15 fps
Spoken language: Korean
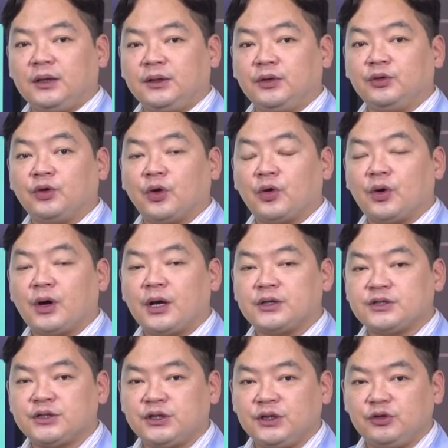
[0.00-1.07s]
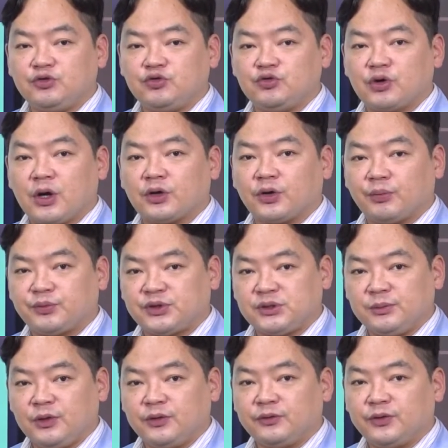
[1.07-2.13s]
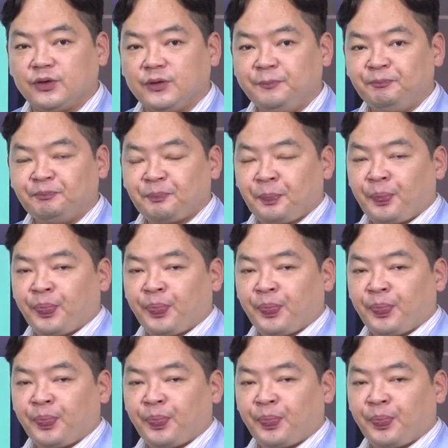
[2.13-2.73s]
이런 여러 가지 이슈가 겹치면서